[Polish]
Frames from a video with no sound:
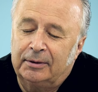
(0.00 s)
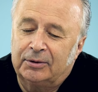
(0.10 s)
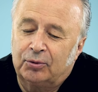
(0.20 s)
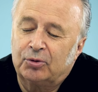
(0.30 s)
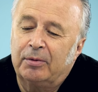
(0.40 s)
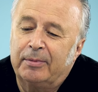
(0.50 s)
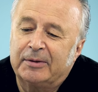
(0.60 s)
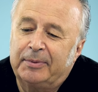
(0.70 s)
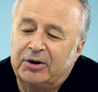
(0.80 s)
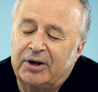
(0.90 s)
służby
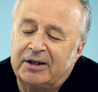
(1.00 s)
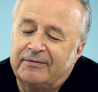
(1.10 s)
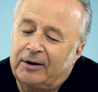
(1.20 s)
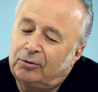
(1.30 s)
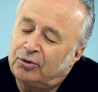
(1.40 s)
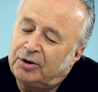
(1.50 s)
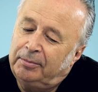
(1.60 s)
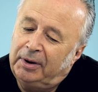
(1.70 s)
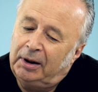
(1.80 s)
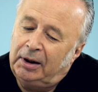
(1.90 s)
bezpieczeństwa, którzy
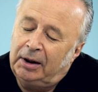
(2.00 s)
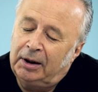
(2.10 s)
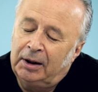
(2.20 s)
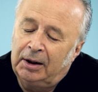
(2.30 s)
byli